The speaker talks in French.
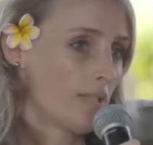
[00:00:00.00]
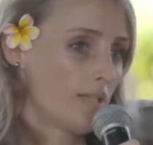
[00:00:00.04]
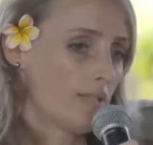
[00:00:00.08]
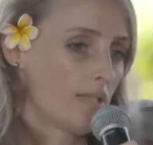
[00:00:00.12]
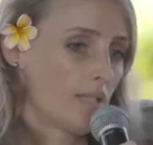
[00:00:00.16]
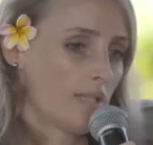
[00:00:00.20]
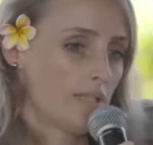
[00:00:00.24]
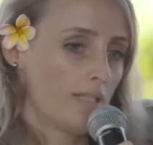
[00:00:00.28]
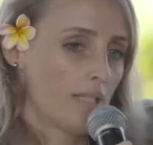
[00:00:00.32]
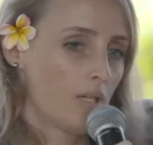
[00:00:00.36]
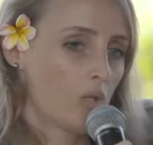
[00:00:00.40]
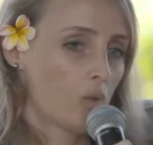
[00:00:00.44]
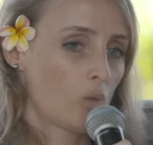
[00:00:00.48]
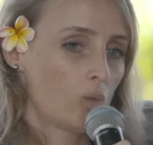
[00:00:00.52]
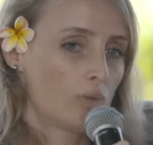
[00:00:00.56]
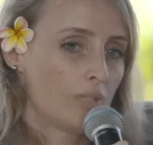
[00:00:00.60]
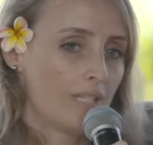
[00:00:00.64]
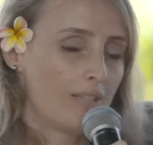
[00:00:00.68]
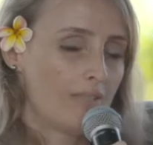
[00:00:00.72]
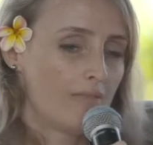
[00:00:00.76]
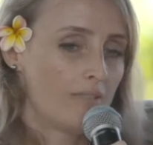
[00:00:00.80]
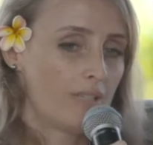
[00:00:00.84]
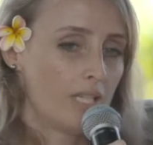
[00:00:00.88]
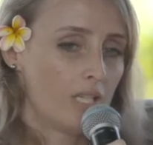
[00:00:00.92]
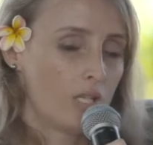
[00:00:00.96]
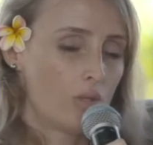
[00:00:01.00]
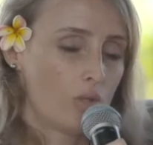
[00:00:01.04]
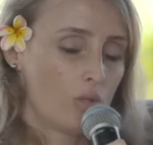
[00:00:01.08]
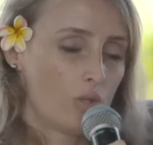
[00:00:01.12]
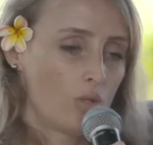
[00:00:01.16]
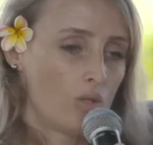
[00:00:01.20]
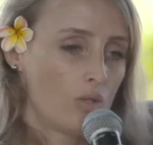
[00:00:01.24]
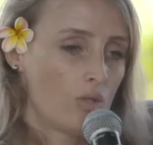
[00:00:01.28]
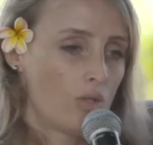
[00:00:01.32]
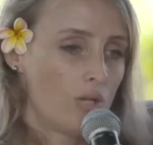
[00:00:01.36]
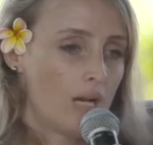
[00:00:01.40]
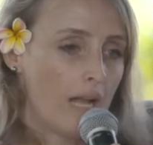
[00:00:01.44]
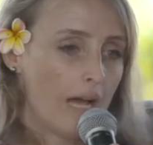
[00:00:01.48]
c'est-à-dire qu'on
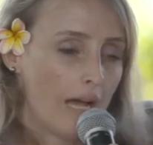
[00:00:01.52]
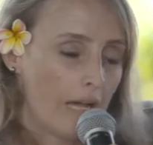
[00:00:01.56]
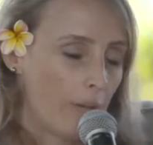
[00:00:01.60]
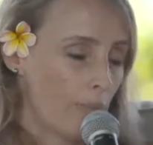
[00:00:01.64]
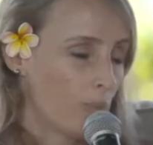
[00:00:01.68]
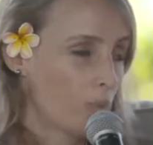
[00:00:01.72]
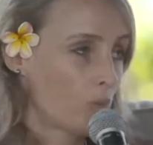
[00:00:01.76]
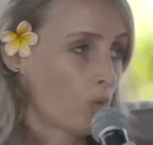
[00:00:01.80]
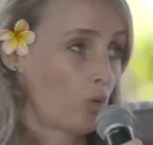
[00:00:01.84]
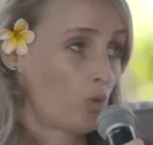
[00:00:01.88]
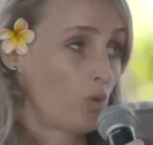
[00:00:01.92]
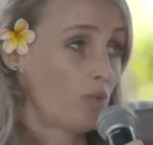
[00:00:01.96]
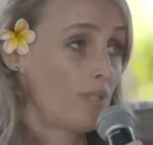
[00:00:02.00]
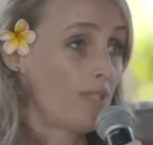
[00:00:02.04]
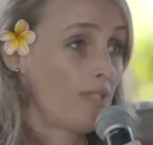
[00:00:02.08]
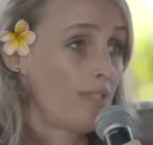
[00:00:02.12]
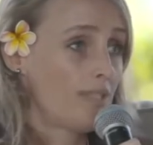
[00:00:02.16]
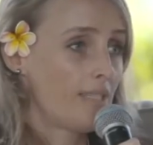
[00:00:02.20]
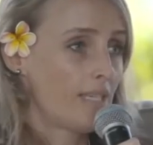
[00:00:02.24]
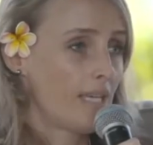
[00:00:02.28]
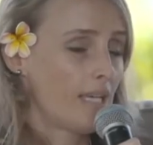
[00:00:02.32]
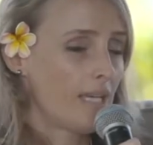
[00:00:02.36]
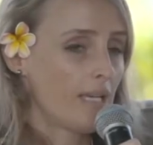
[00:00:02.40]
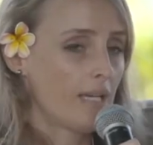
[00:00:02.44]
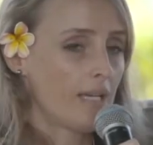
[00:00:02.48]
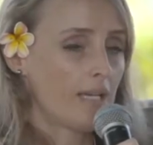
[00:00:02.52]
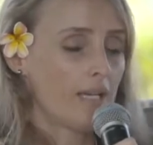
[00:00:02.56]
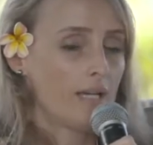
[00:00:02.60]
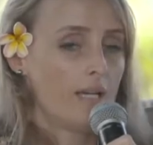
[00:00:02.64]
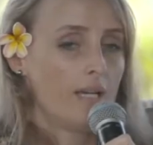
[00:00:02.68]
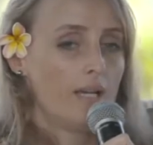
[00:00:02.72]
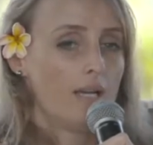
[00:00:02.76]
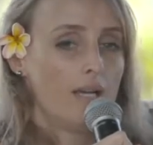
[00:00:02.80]
avait la réponse judiciaire,